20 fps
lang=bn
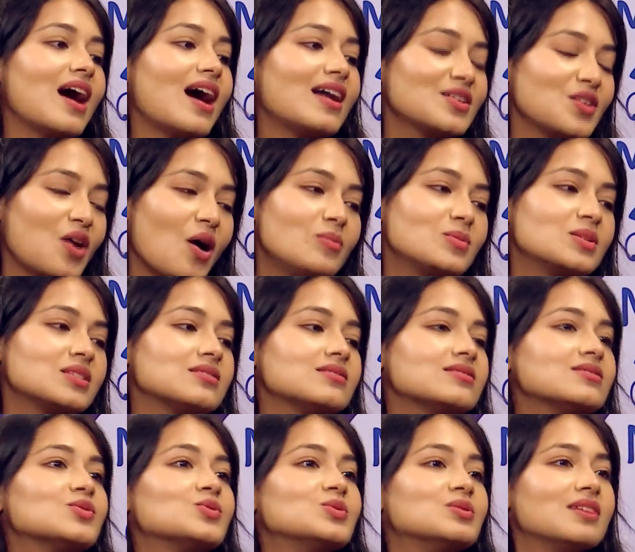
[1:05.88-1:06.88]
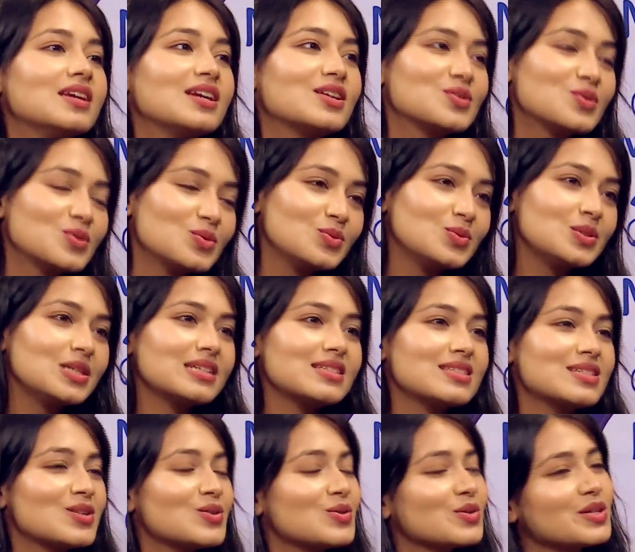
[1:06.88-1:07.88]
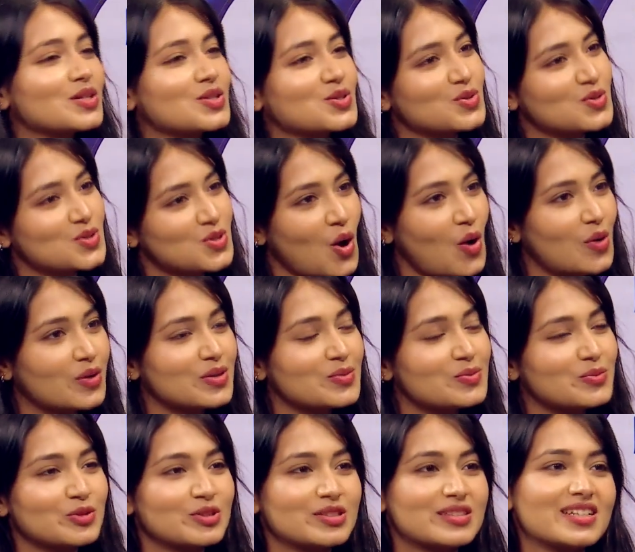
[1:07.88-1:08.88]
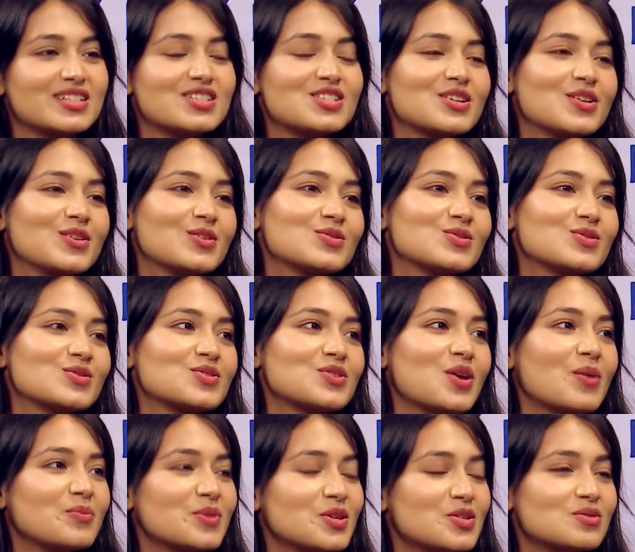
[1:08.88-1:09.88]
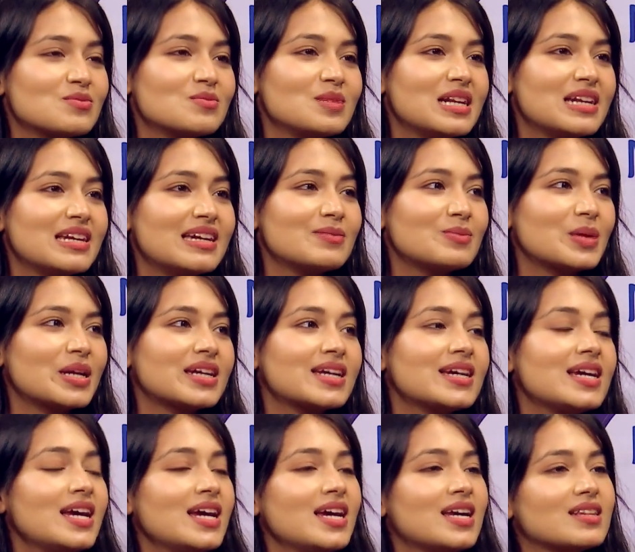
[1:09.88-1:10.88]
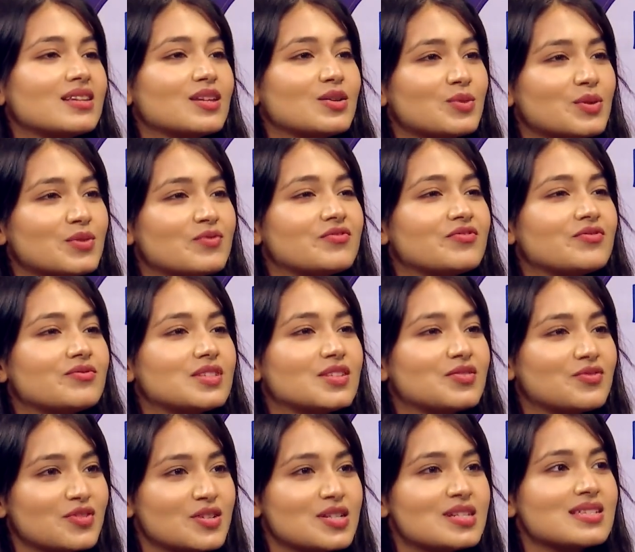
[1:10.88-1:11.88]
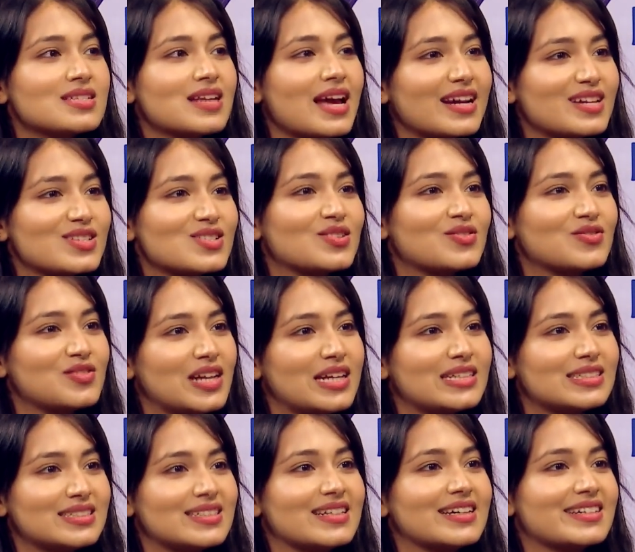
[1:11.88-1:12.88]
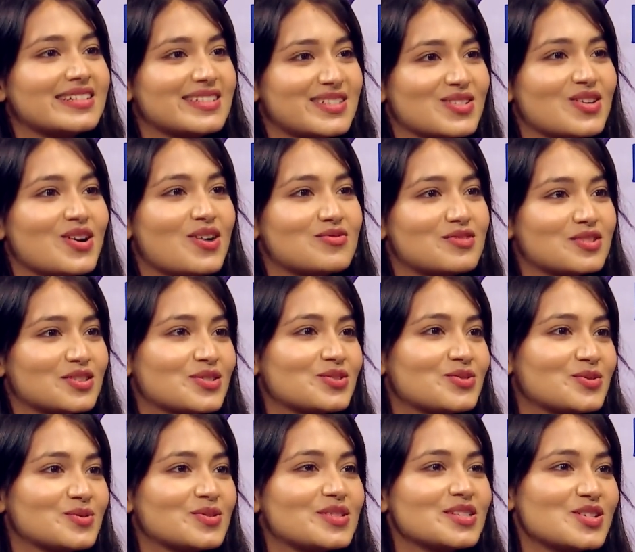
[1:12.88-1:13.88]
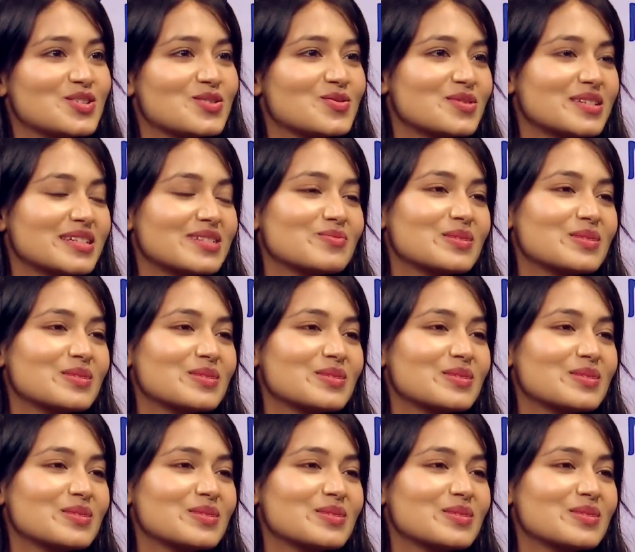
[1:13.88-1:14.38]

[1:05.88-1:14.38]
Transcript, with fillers: আনকমন একটু দূরে ছিল কিছু শহরের মধ্যে ছিল সো সব কিছু মিলিয়ে মানে দের ওয়ার ডিফারেন্ট সাইডস অফ লন্ডন আই ডিসকভার থ্রু দিস শুটিং